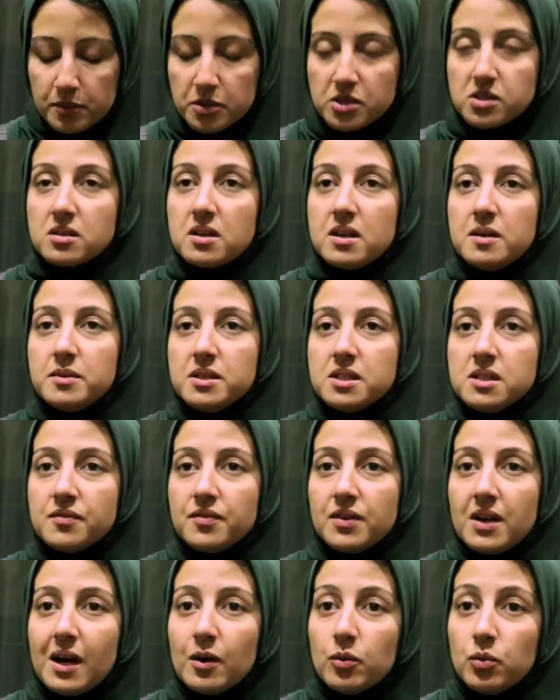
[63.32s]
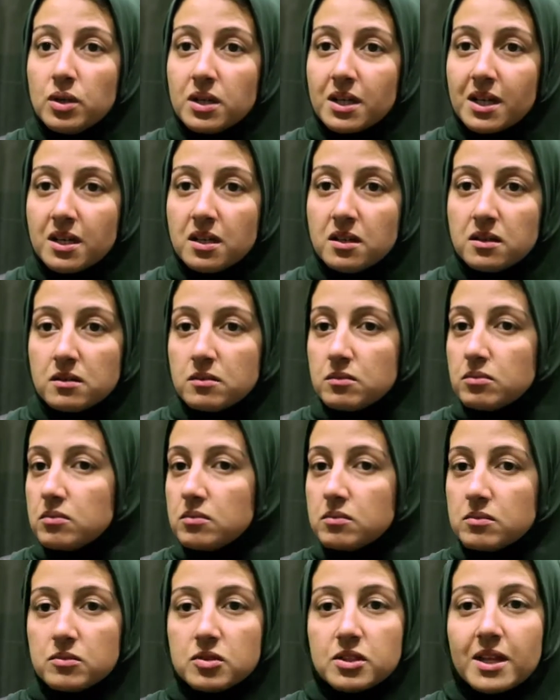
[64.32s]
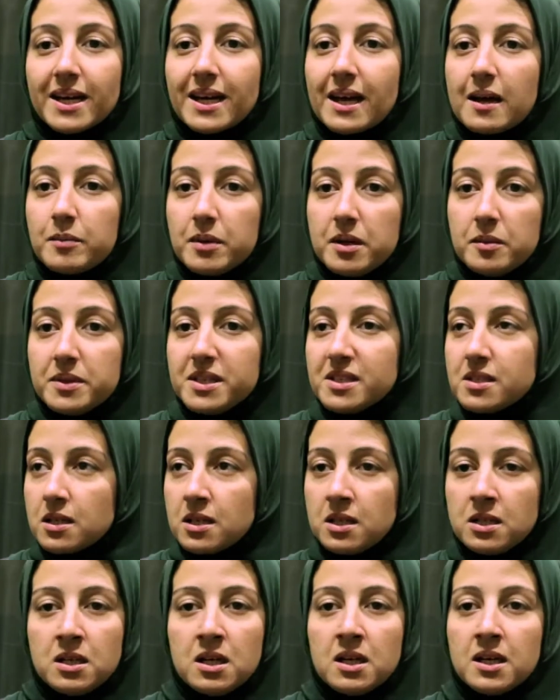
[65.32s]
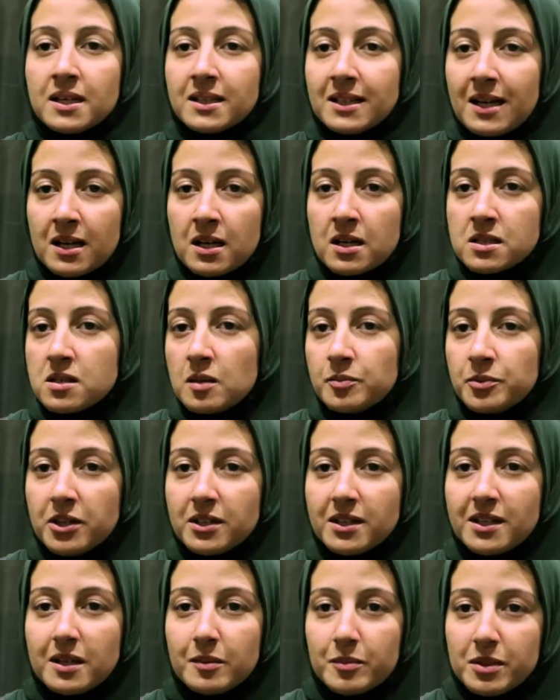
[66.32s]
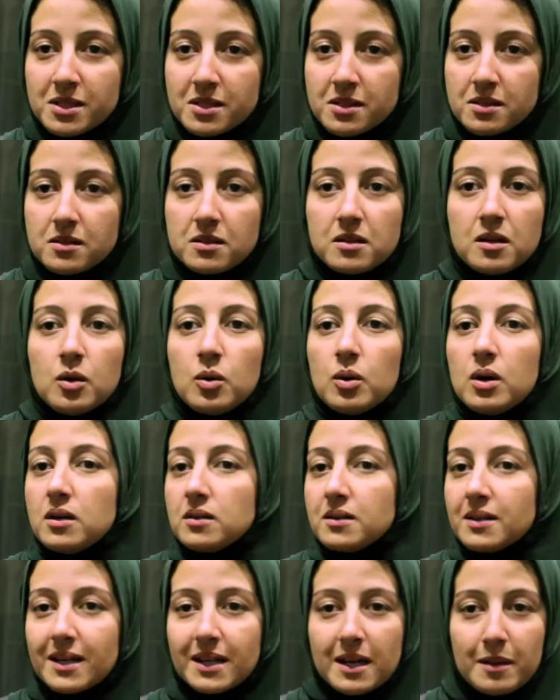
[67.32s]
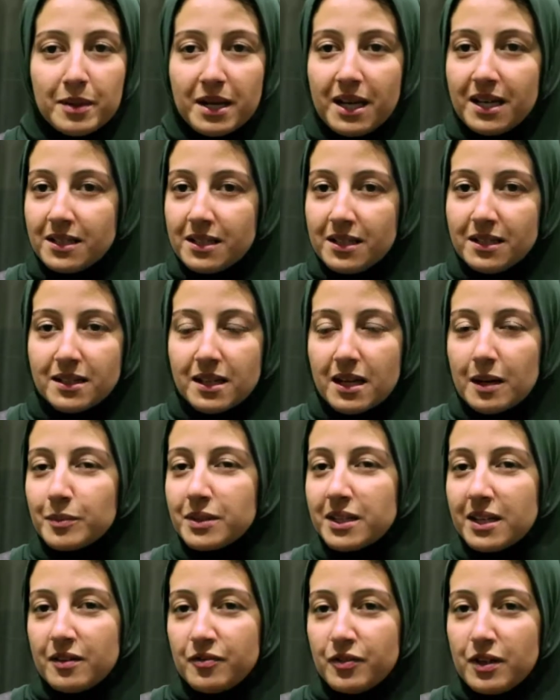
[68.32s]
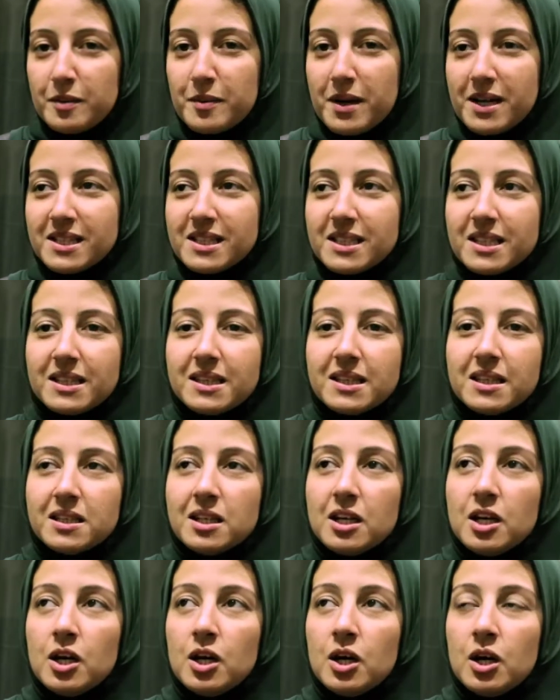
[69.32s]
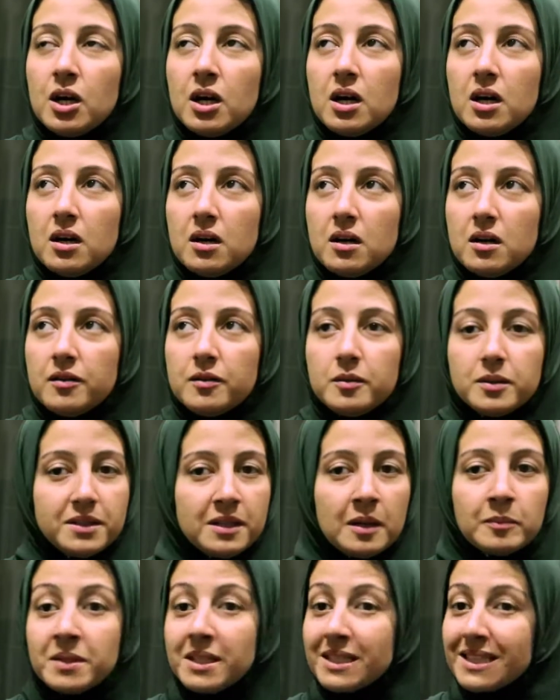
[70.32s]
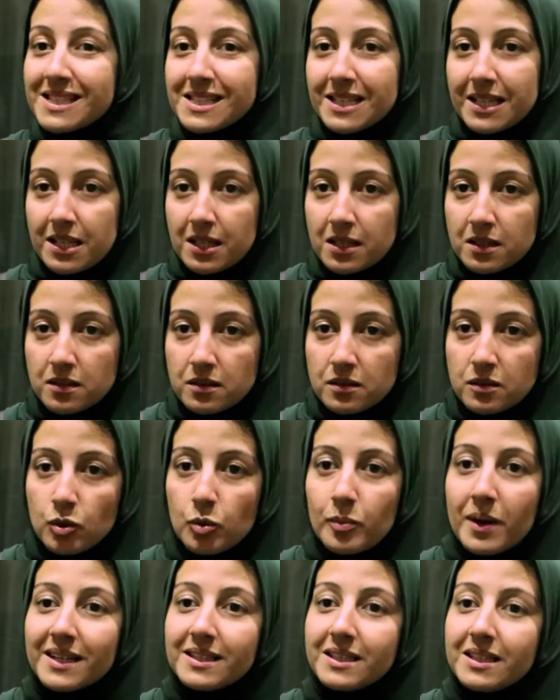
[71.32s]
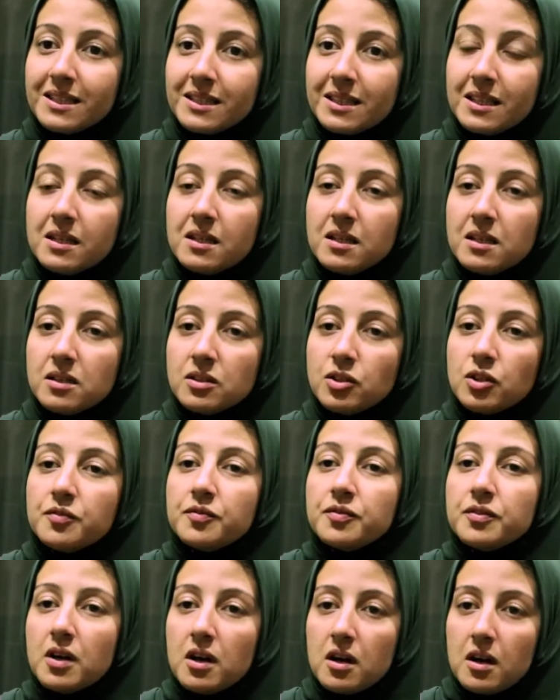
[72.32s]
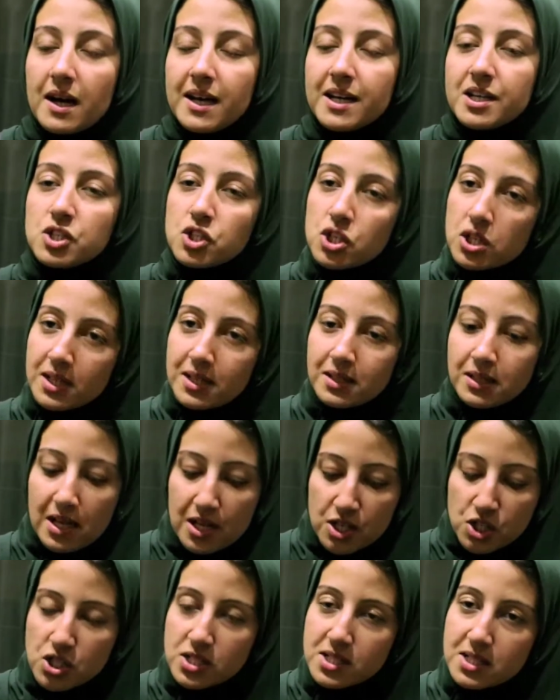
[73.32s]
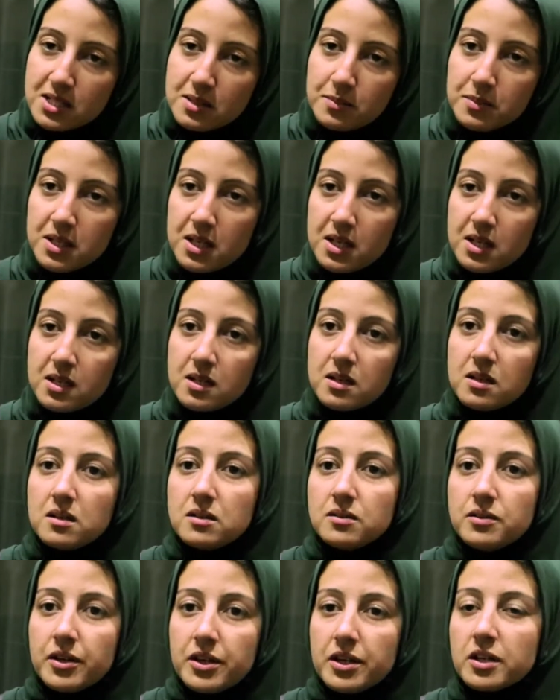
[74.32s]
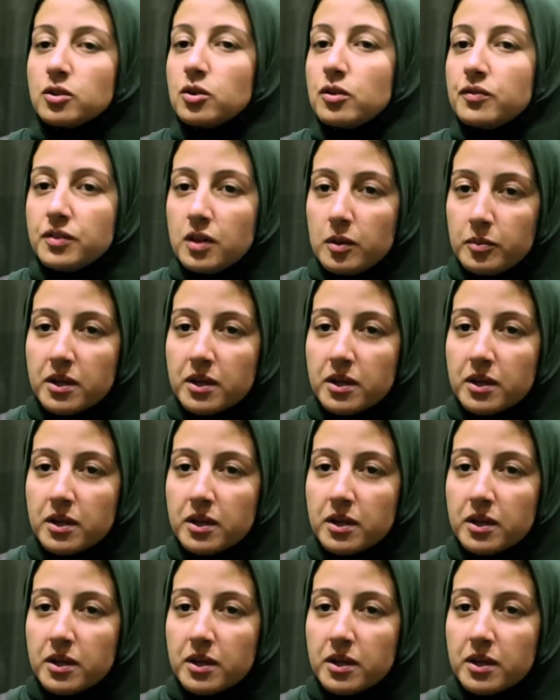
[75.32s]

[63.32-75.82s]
هي مصرية ميديا في الأول كانت ترجمة بيسكلي هي كانت حاجة سب تايتلنج بس اللي هو الترجمة العادية ترجمة الأفلام عادي جدا ده آه، من التسعينات وبعد كده ضفنا عائشة كانت عائشة سليم اللي هي الدايركتور اوف